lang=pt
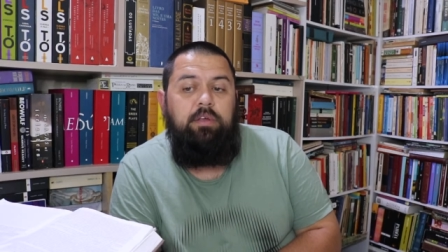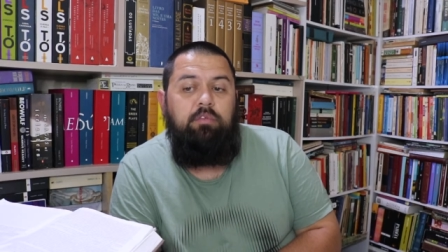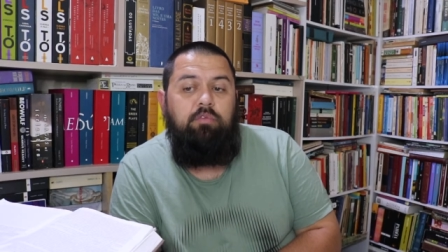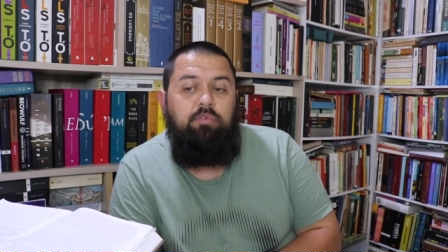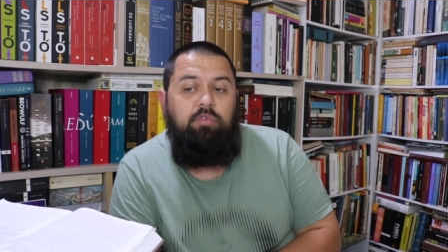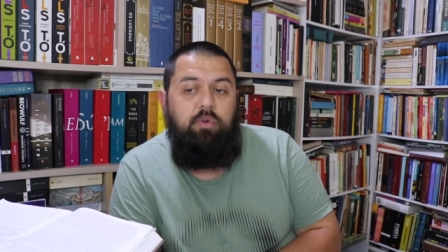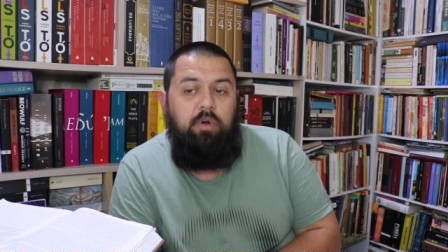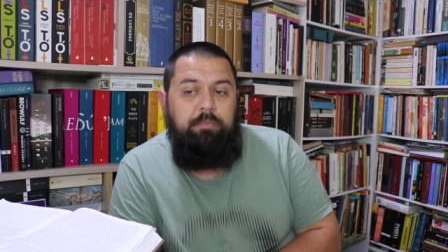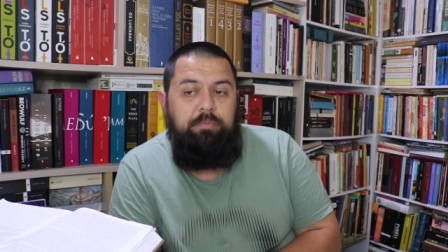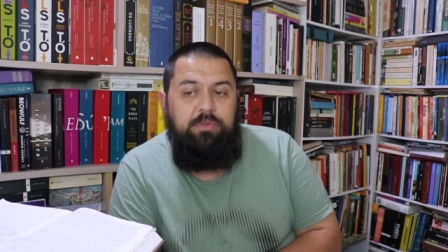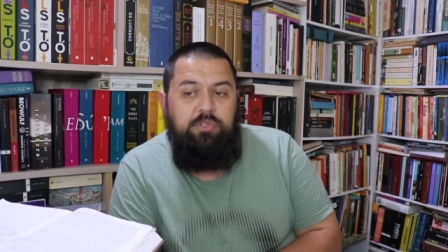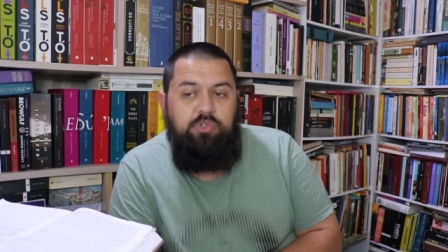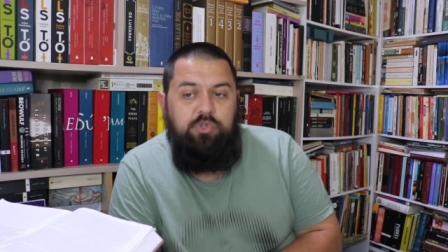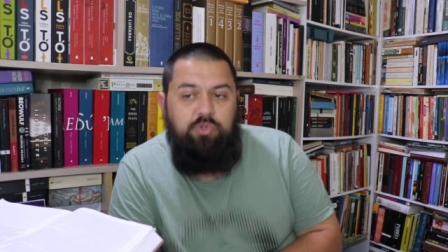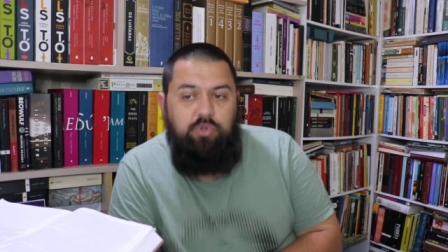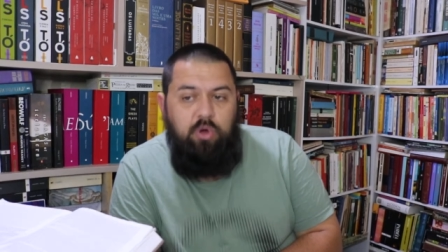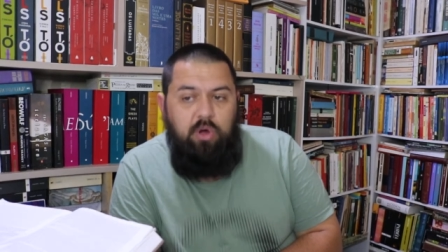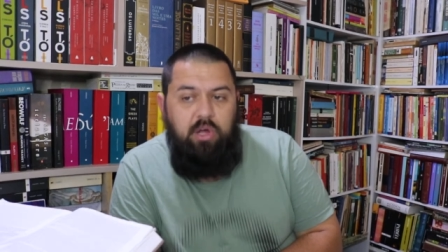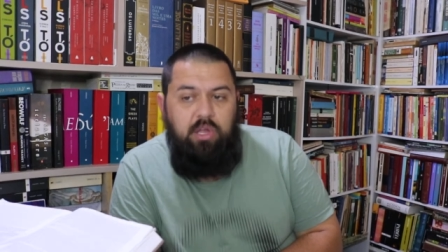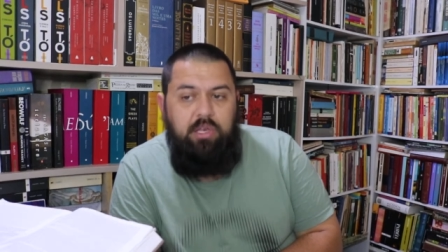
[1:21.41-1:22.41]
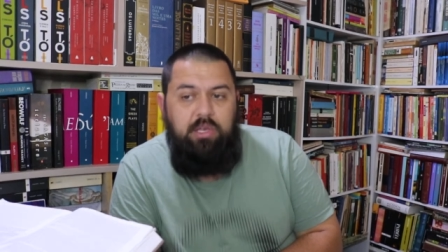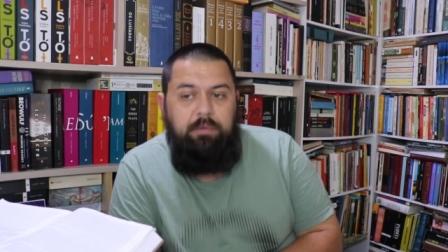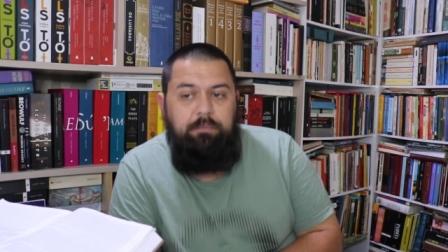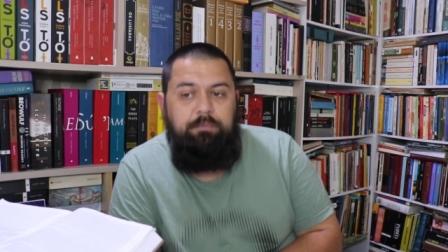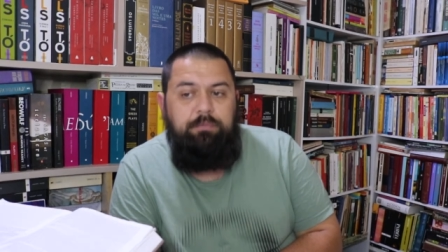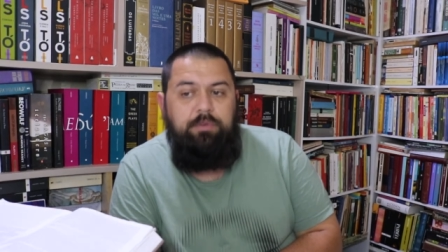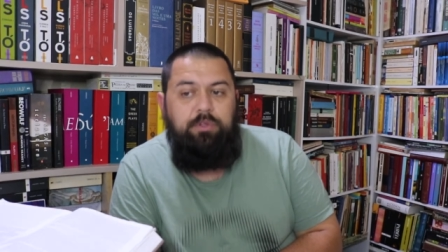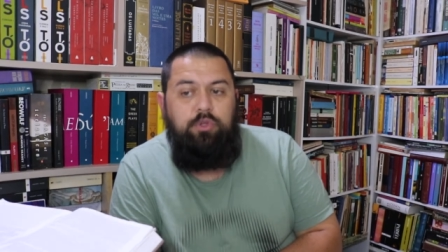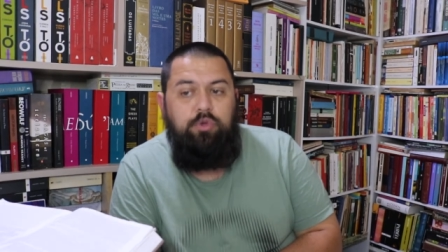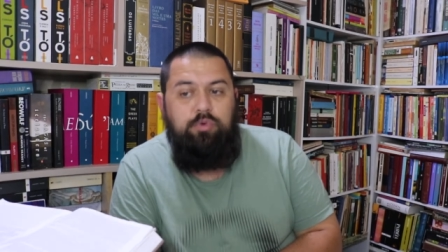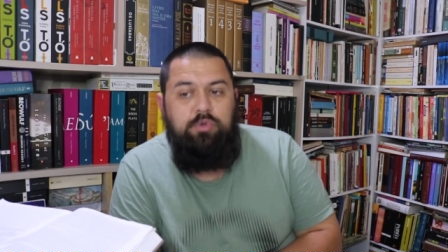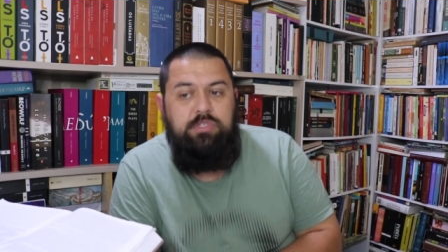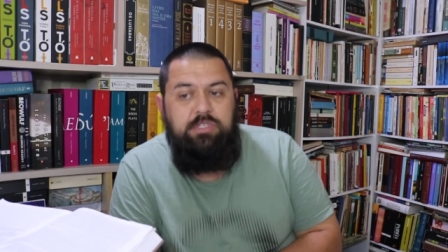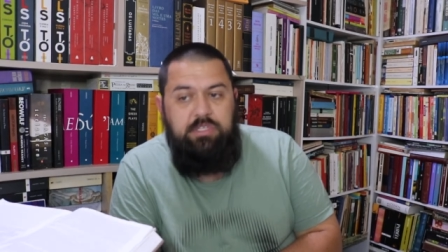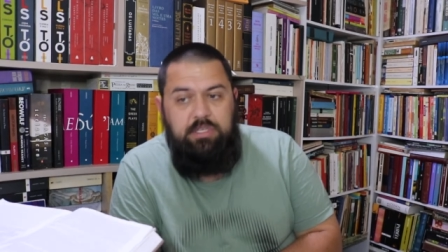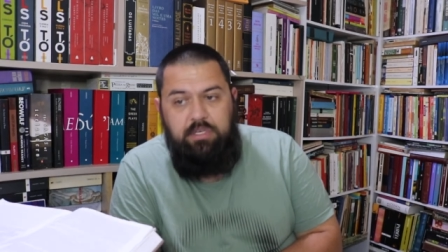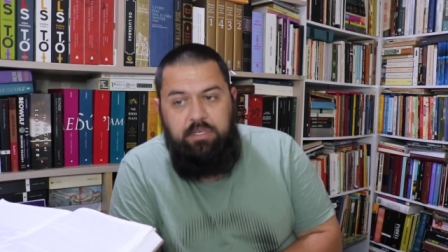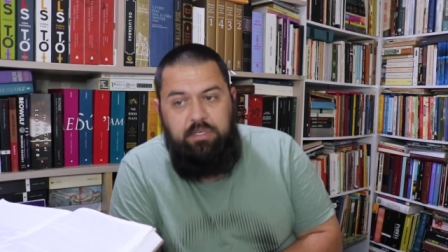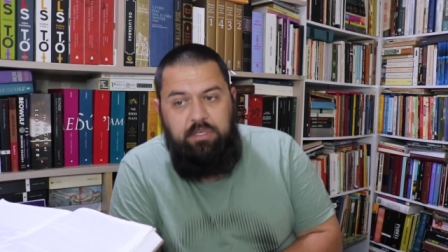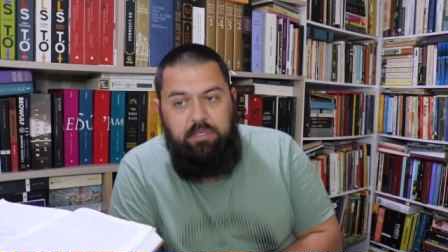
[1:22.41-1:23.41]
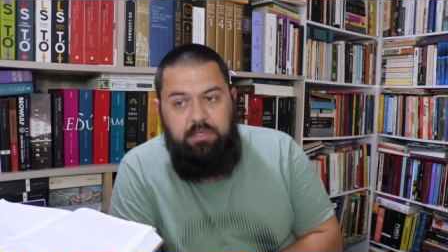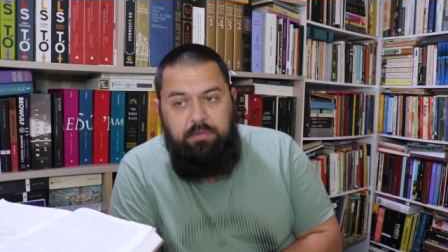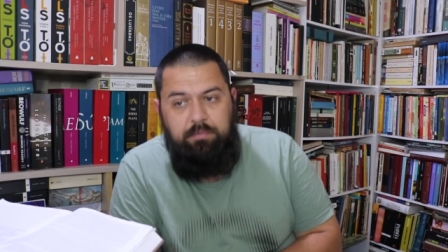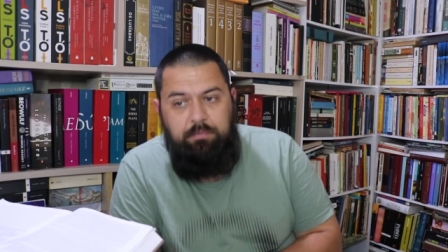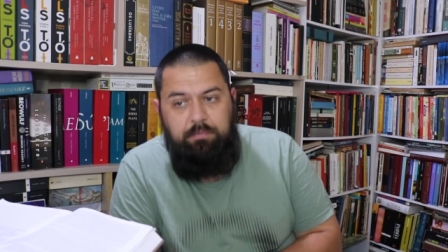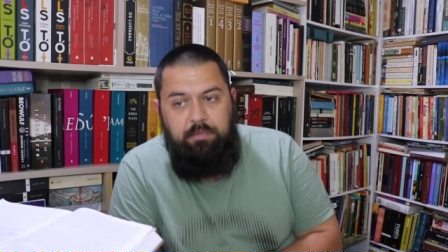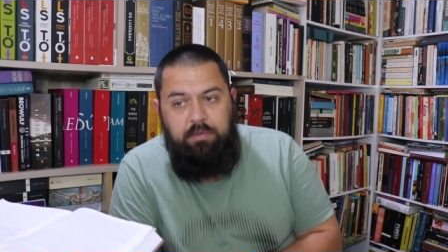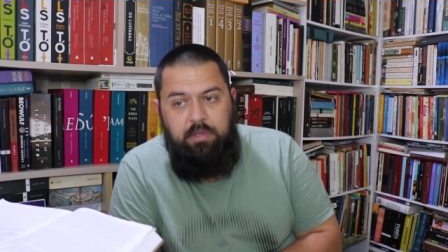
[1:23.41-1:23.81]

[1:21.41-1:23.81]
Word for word: Viu a pistola e o sangue.